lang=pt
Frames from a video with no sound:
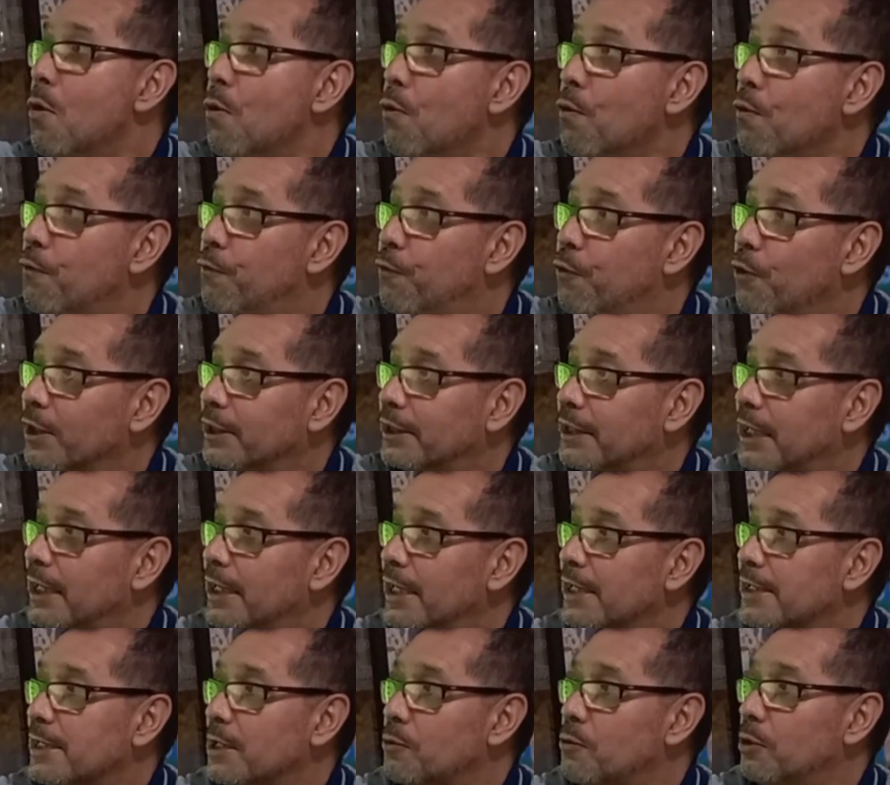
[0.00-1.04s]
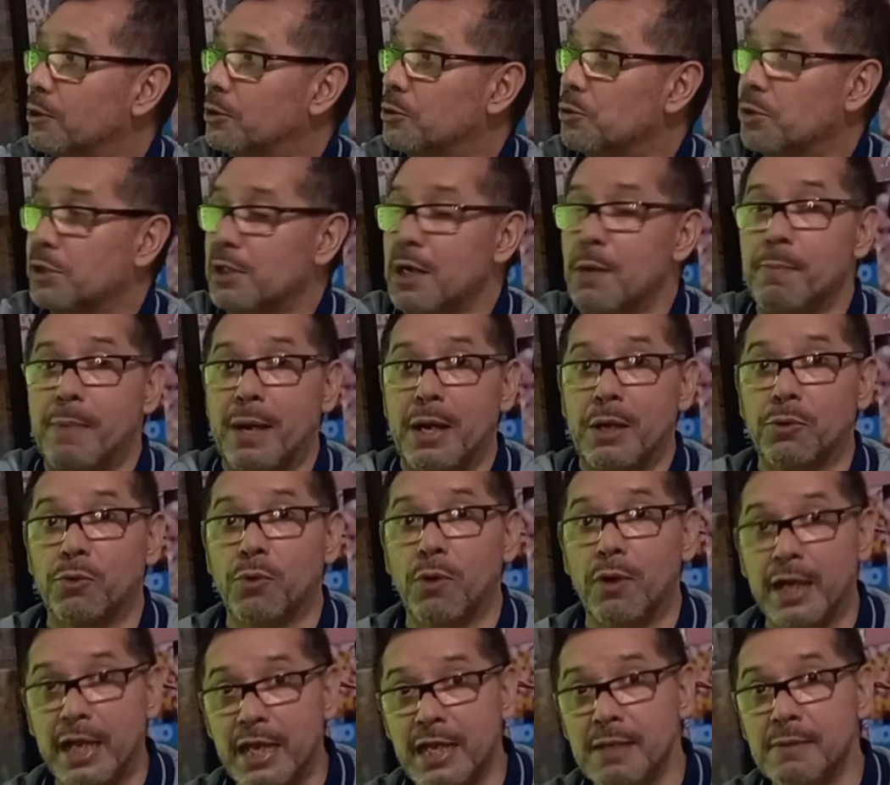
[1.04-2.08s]
O Fortaleza contra o Sampaio
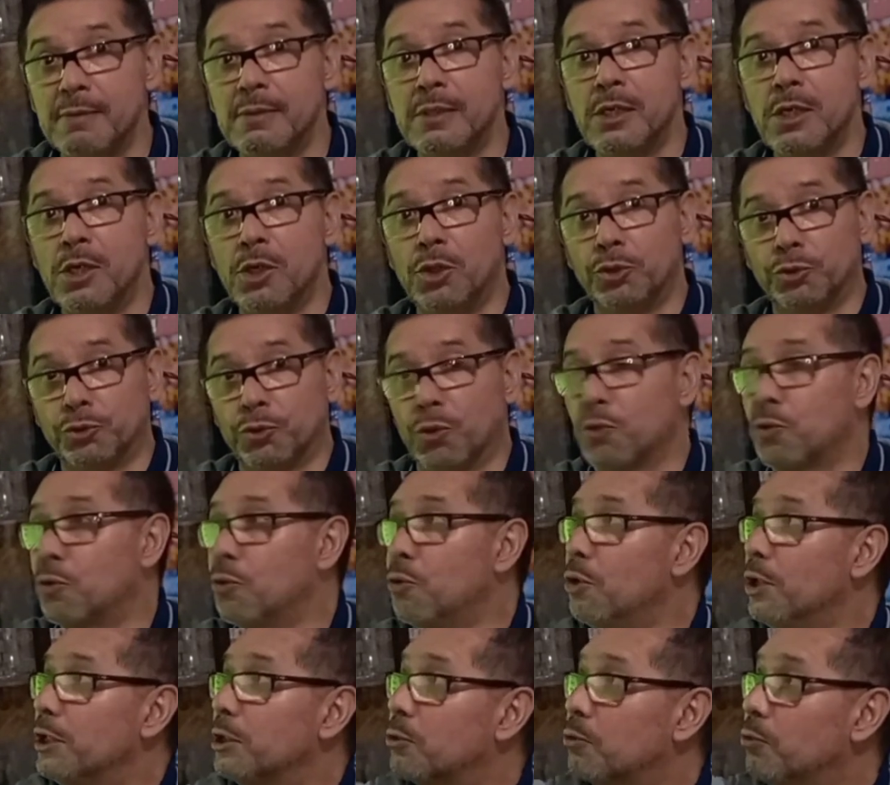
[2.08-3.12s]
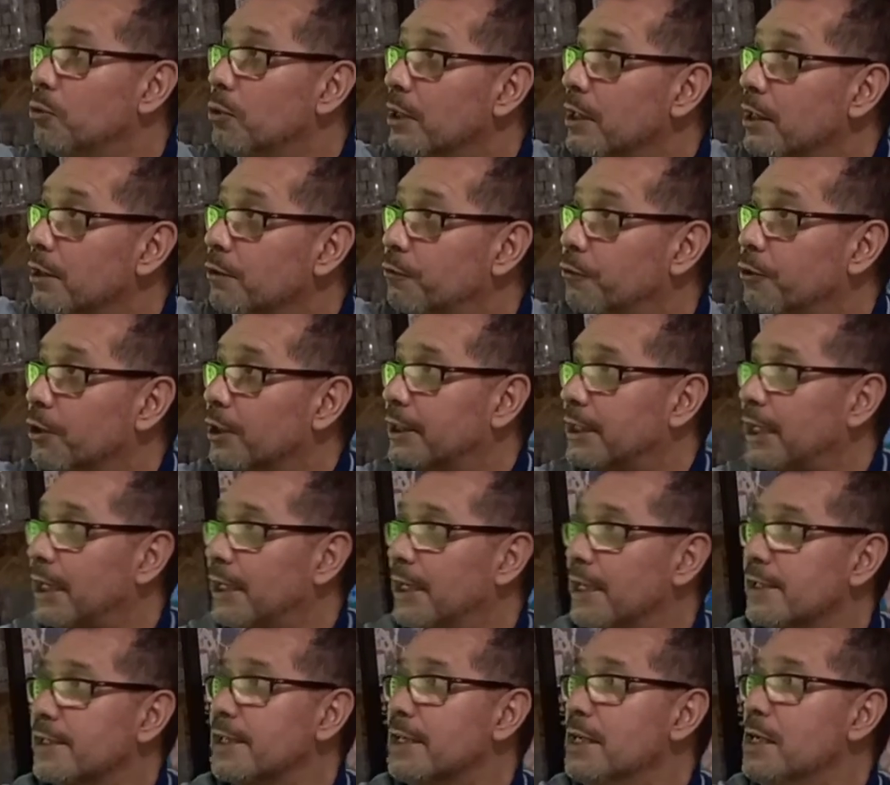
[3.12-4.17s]
Correia, jogo único em
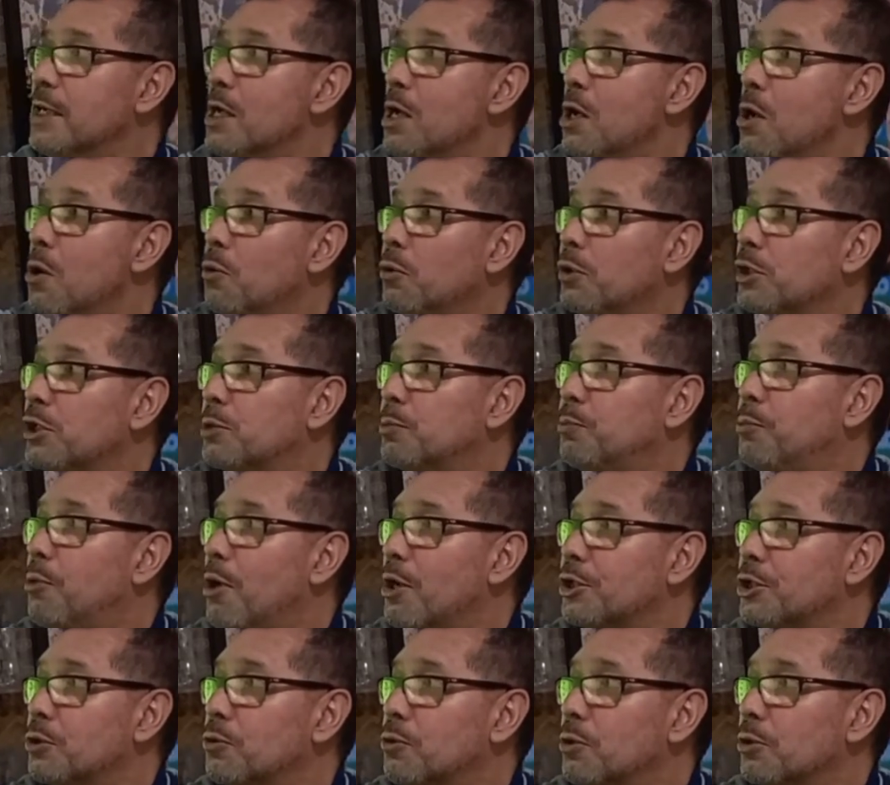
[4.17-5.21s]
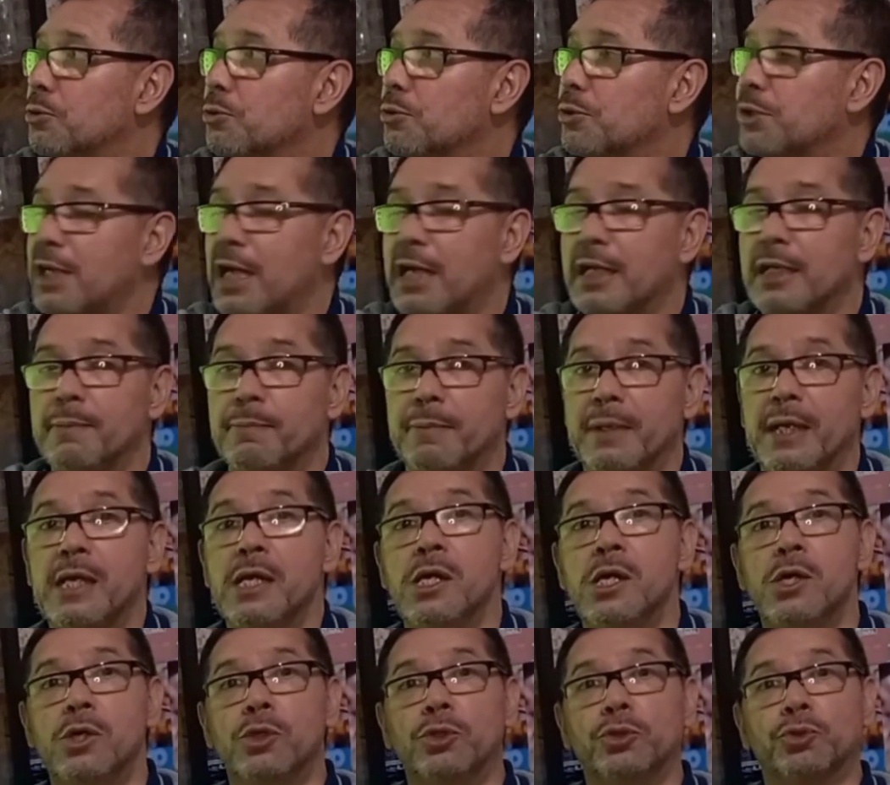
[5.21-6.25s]
Fortaleza. O Esporte contra o
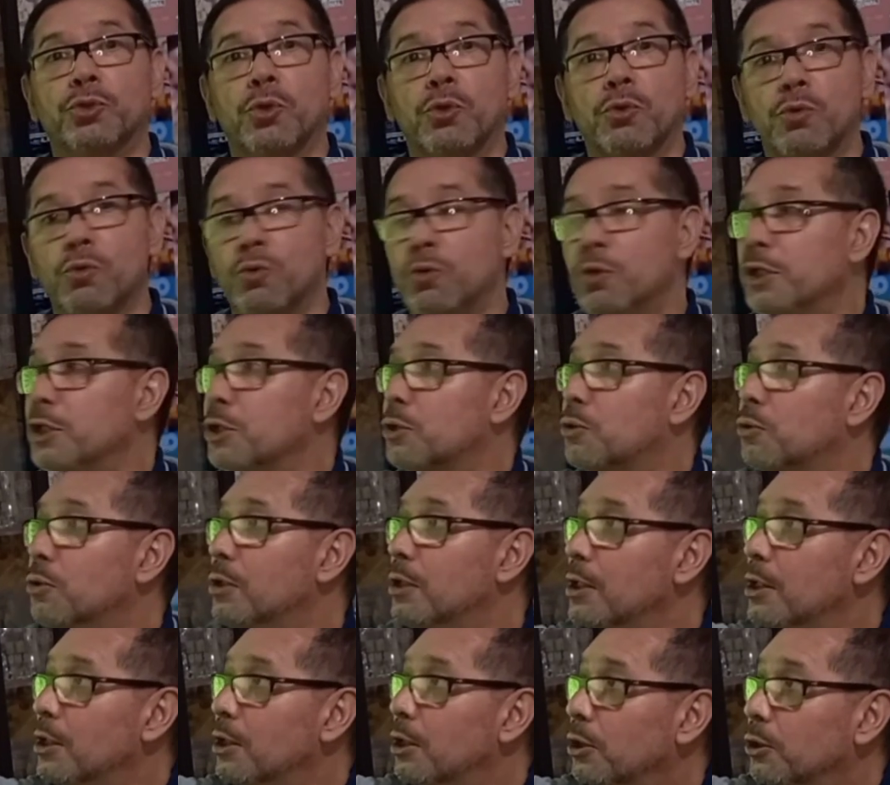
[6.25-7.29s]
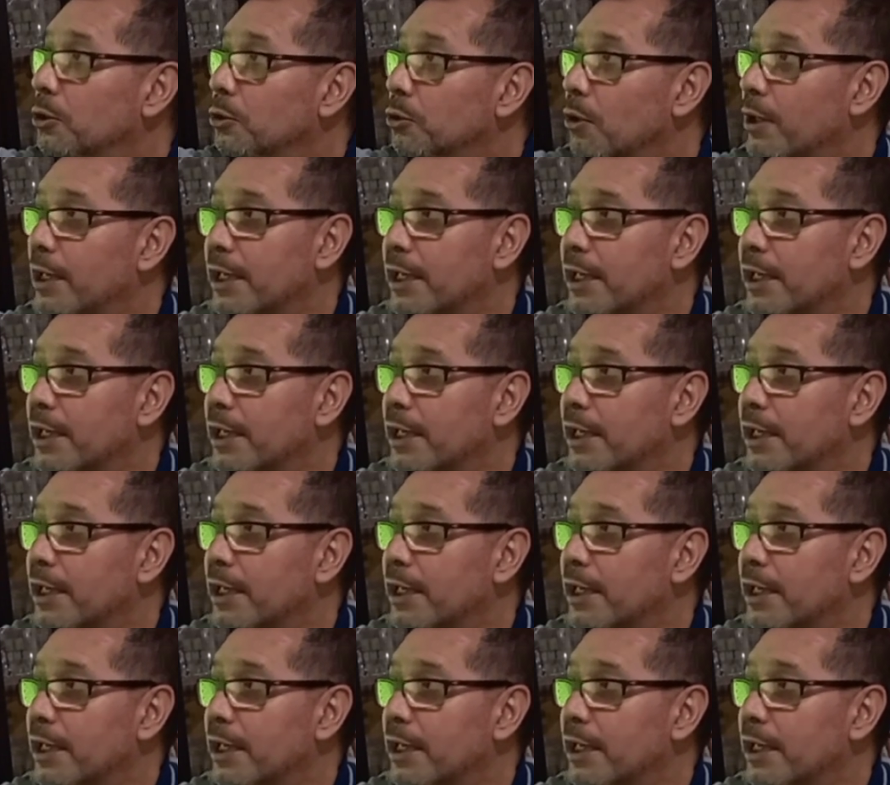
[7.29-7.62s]
CRB, jogo único no